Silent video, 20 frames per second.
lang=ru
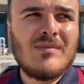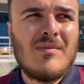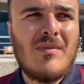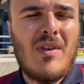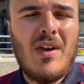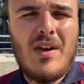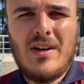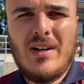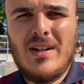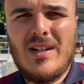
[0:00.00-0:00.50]

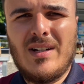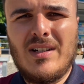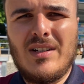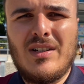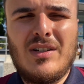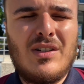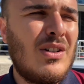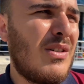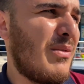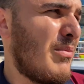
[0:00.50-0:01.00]
Э,
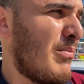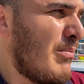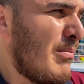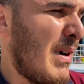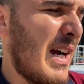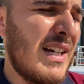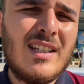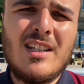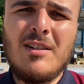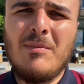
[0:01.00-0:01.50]

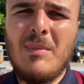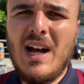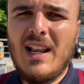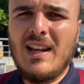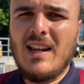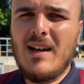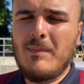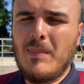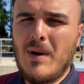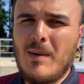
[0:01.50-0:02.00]

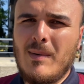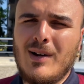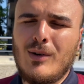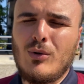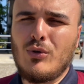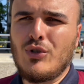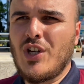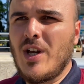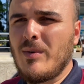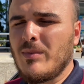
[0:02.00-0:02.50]
максимально
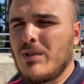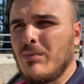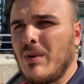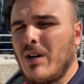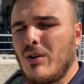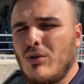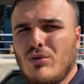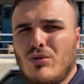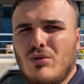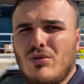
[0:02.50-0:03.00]
помогу, чем
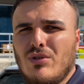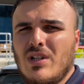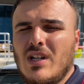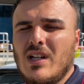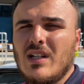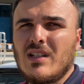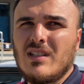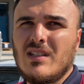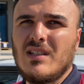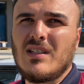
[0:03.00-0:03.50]
смогу,
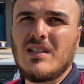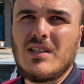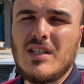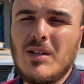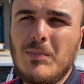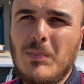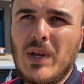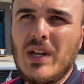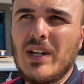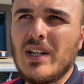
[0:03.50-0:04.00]
друзья.
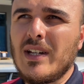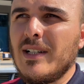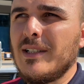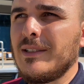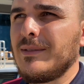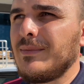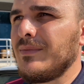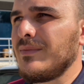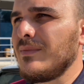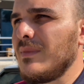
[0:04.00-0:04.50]
Теперь,
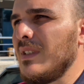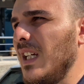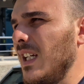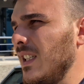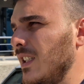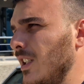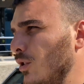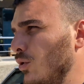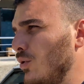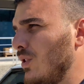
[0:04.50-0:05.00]

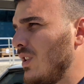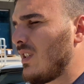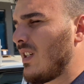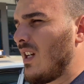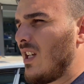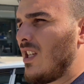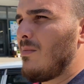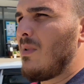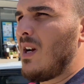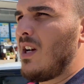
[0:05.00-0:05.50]
эти люди
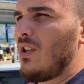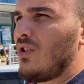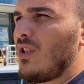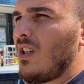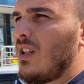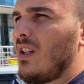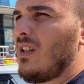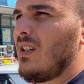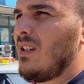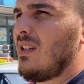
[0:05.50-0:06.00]

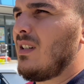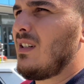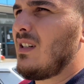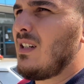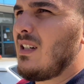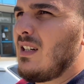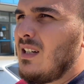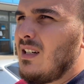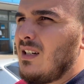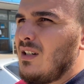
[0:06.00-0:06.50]
занимаются,
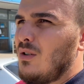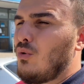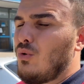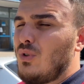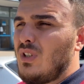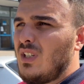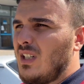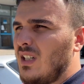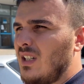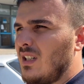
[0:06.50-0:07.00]
у
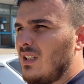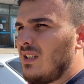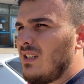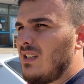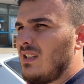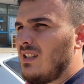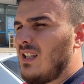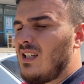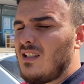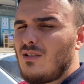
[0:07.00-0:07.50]
них
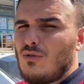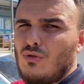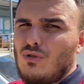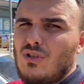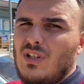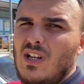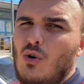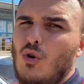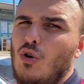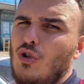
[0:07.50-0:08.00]
здесь,
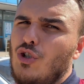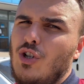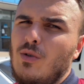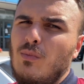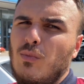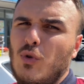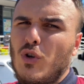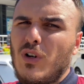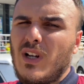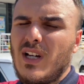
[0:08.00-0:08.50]
друзья, очень
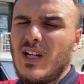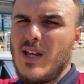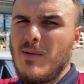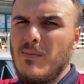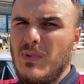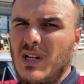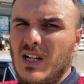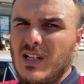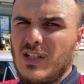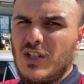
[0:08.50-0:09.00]
много
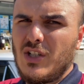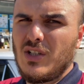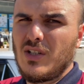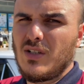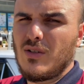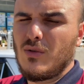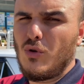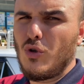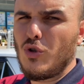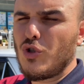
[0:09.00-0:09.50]
эмлякчи,
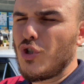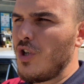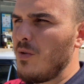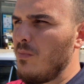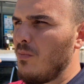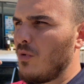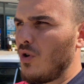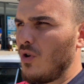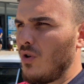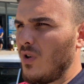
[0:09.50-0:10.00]
очень
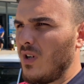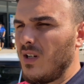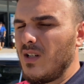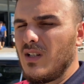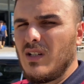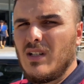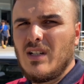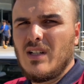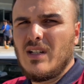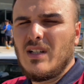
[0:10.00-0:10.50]
много.
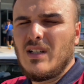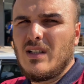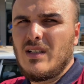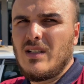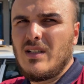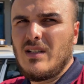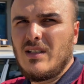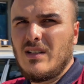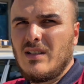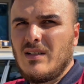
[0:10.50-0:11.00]

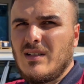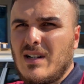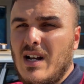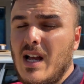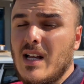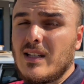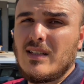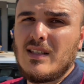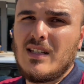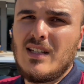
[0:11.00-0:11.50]
И
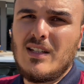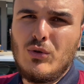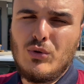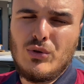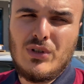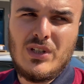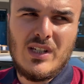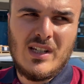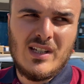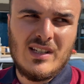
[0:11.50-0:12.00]
разные
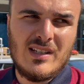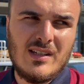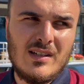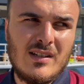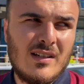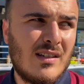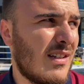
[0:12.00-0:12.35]
люди есть.